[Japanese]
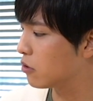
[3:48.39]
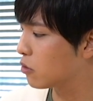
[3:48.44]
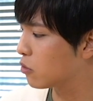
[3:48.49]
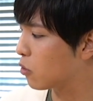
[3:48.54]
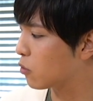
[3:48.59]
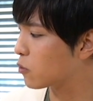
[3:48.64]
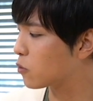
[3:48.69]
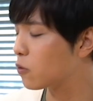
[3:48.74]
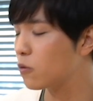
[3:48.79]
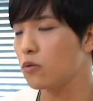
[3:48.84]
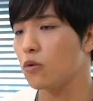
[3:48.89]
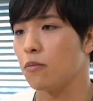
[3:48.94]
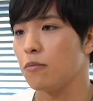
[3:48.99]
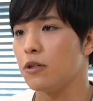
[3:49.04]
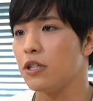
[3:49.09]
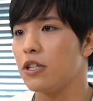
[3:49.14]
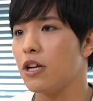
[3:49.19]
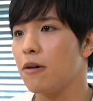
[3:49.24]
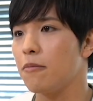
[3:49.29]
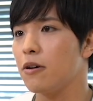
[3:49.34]
とちょっと
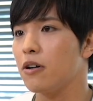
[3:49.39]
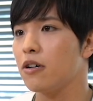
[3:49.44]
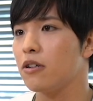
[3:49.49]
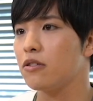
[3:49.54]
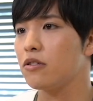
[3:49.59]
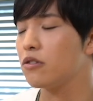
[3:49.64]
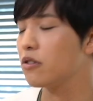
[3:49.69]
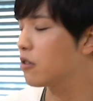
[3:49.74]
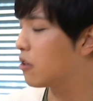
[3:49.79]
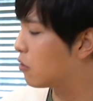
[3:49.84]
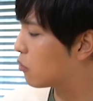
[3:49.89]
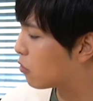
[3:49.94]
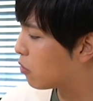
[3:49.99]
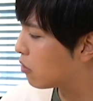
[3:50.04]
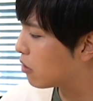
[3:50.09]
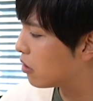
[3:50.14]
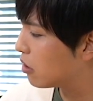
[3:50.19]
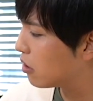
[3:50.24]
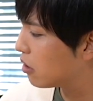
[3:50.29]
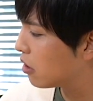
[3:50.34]
見た目が違う
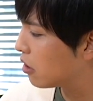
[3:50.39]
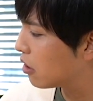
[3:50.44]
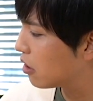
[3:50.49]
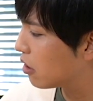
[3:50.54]
これ、